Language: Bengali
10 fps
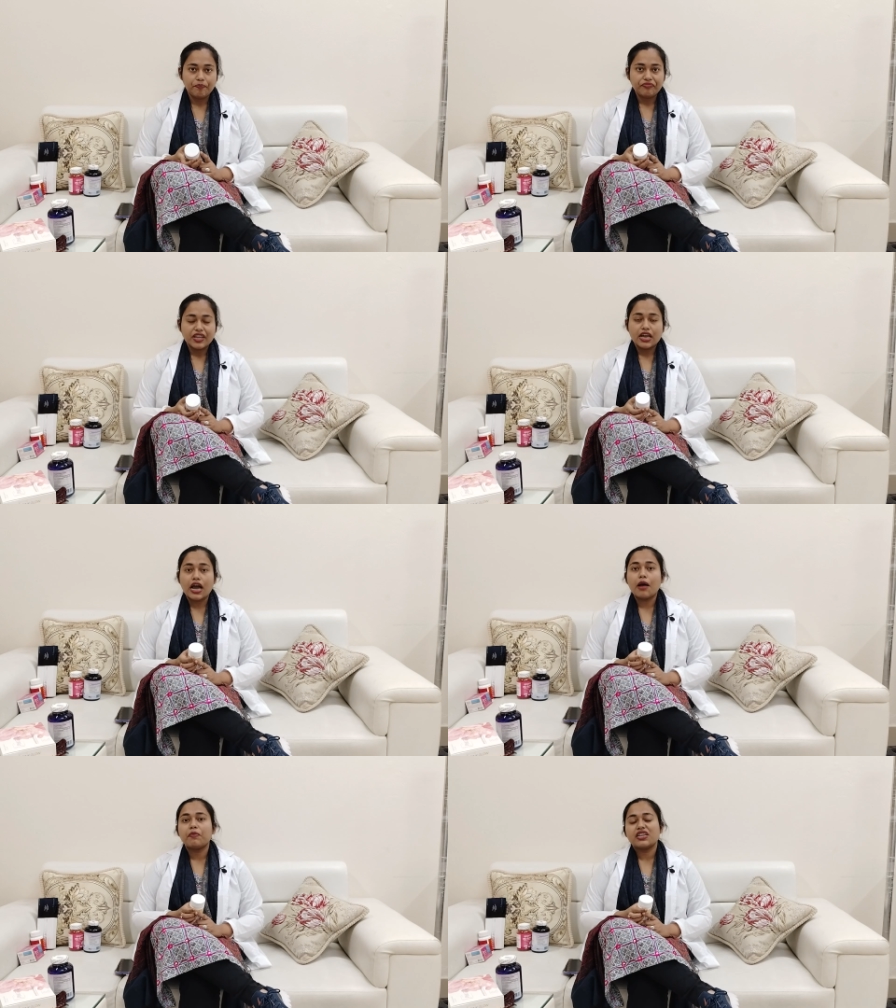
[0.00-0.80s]
ই
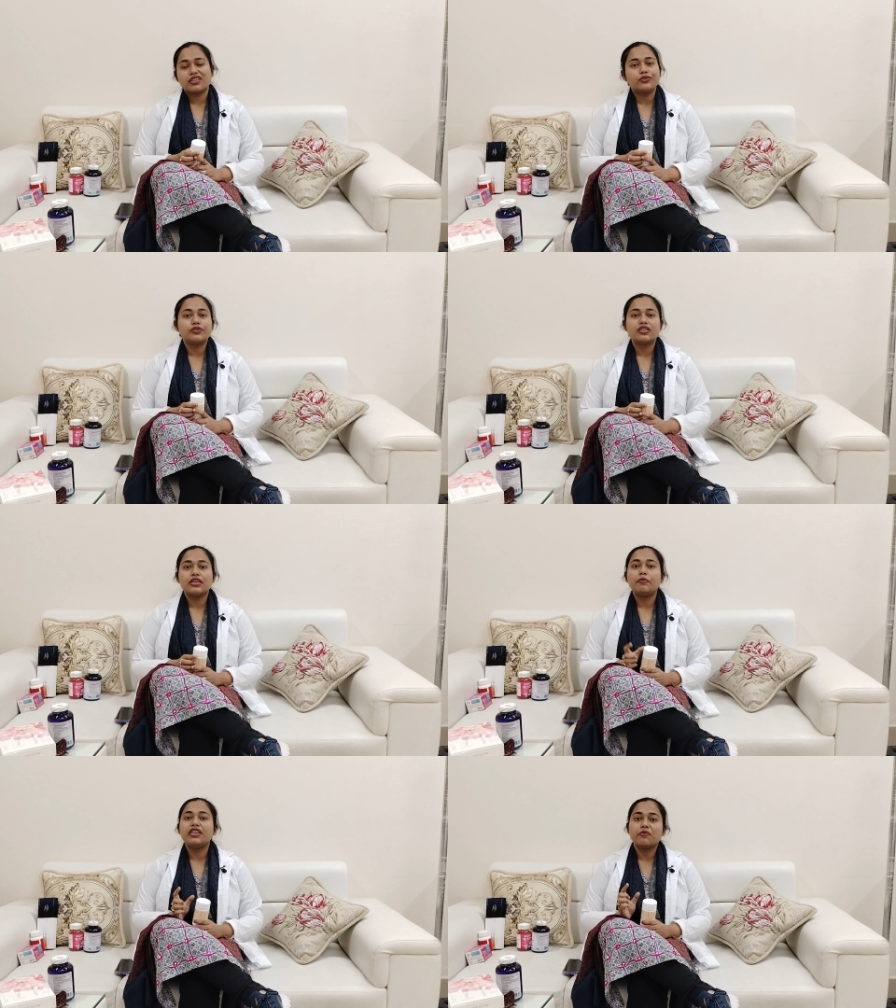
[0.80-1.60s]
আমরা সাধারণত
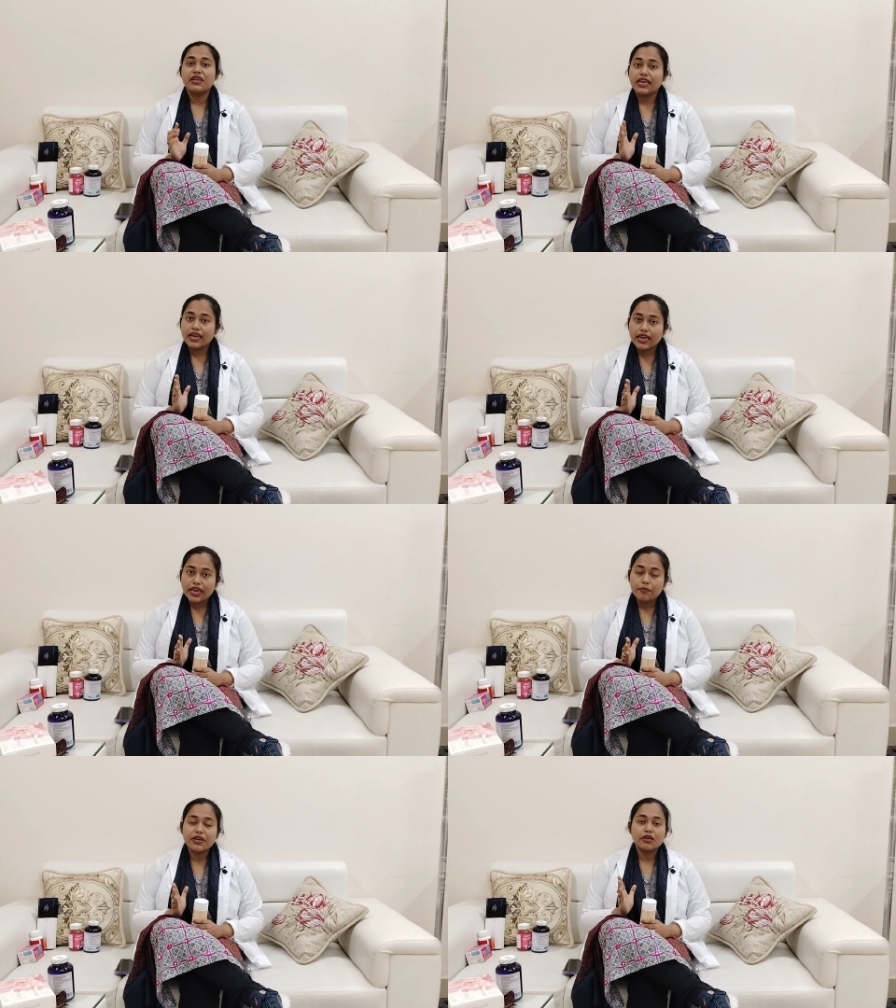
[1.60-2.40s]
জানি ভিটামিন
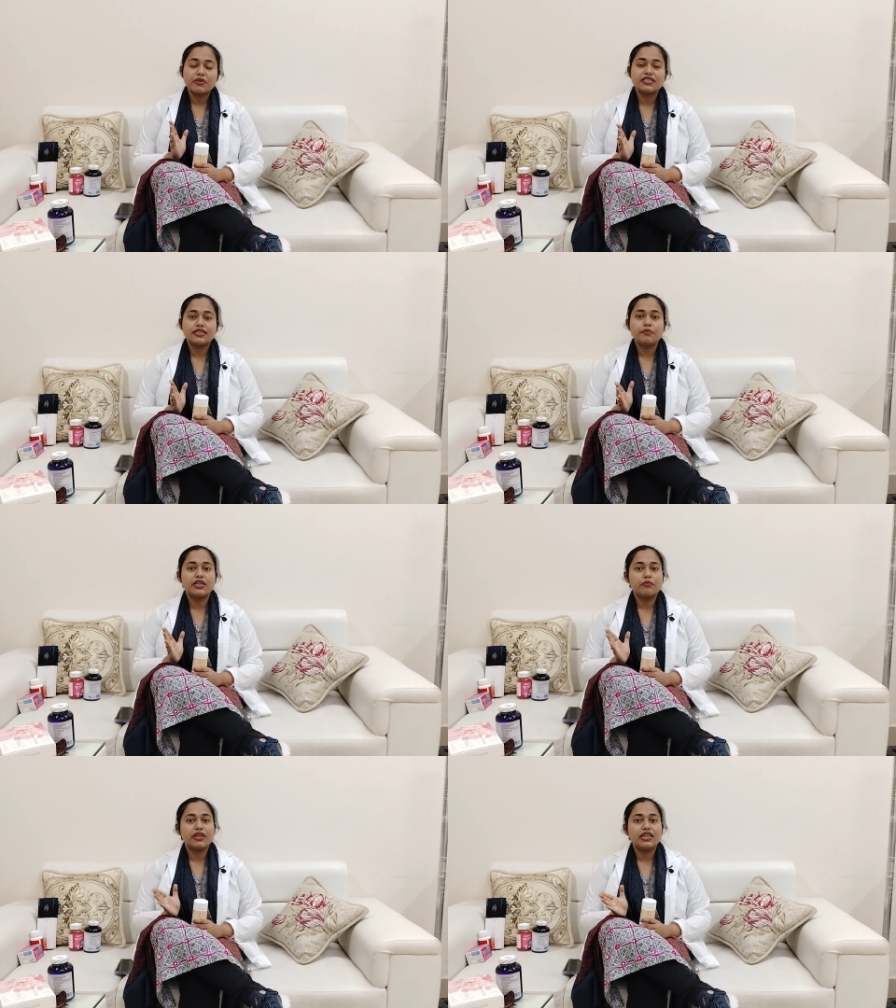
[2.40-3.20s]
এ ভিটামিন সি
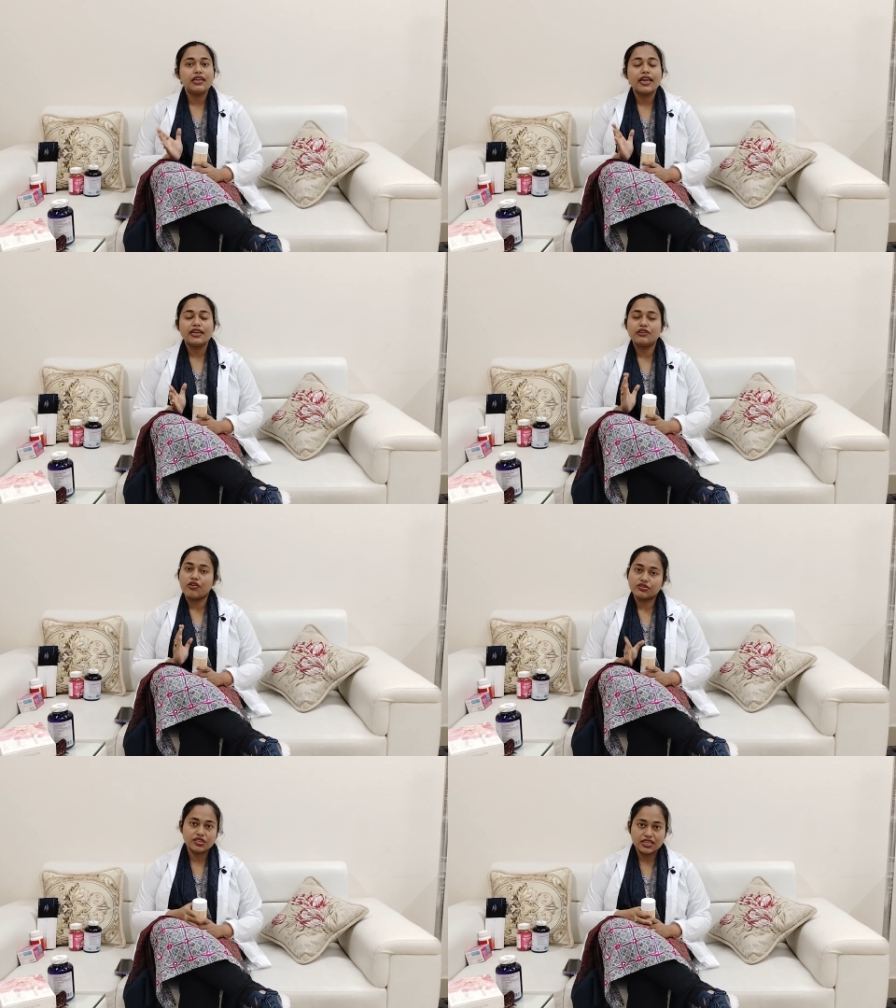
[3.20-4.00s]
ভিটামিন ই e
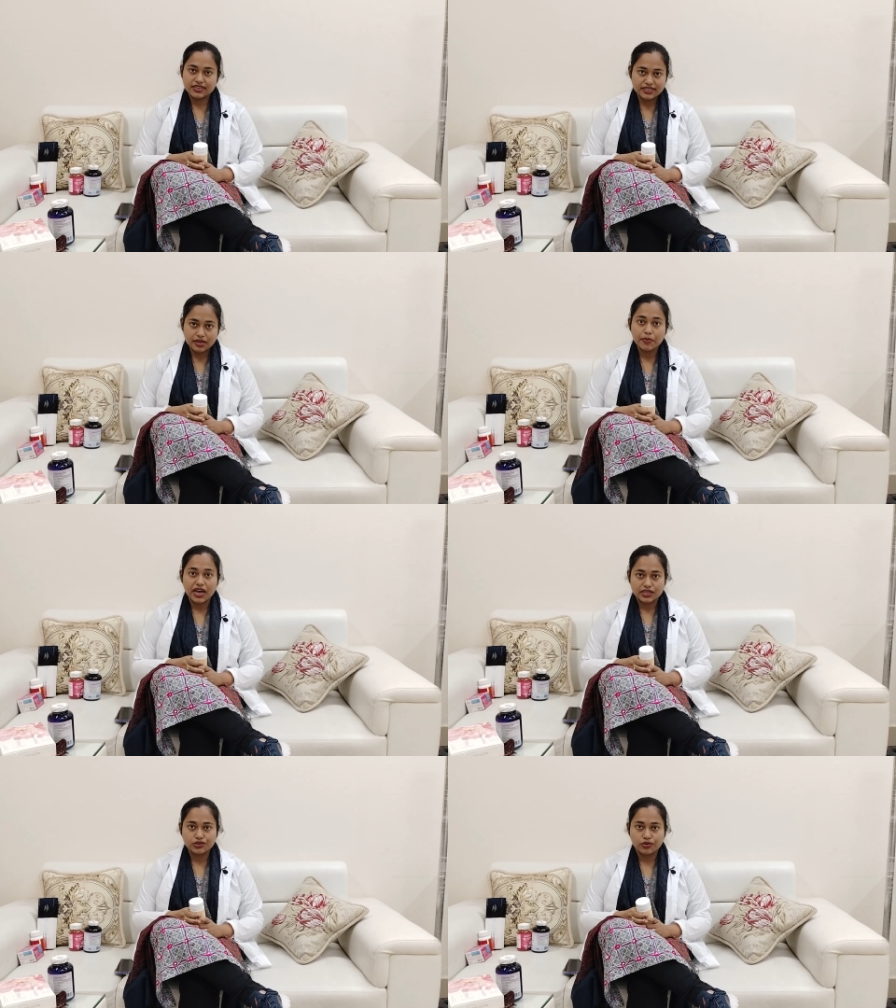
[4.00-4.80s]
অ্যান্টিঅক্সিডেন্ট
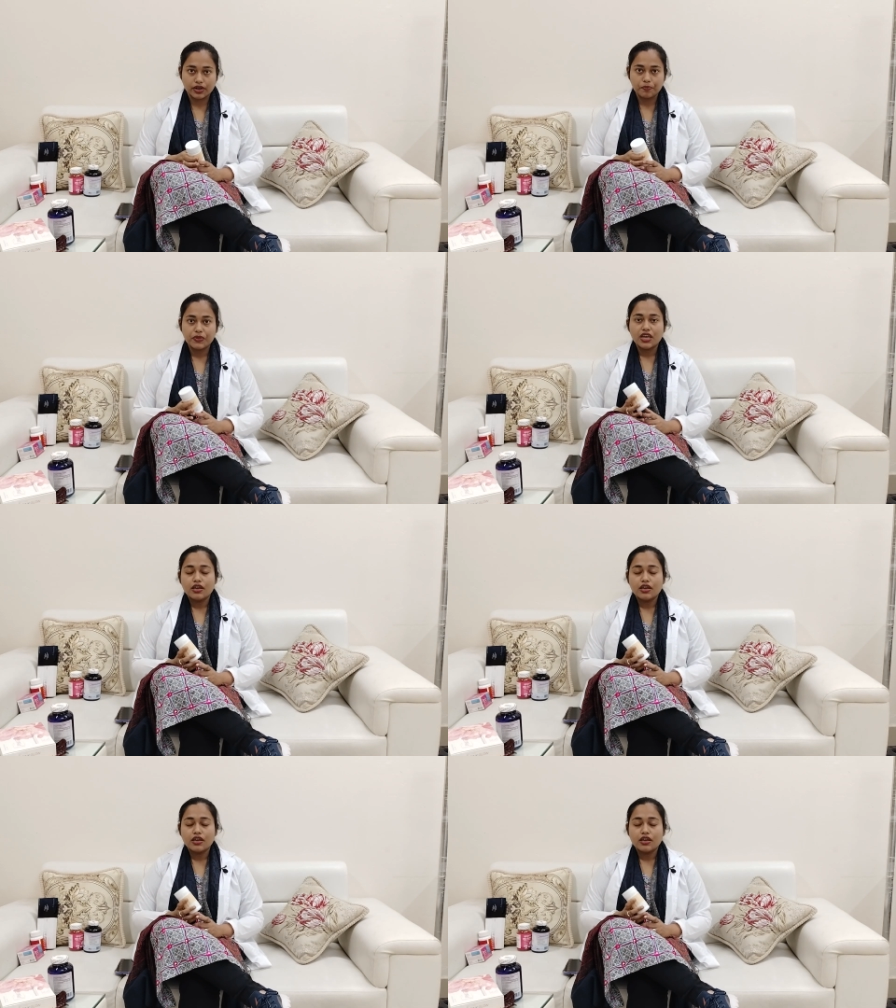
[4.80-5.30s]
হিসেবে কাজ করে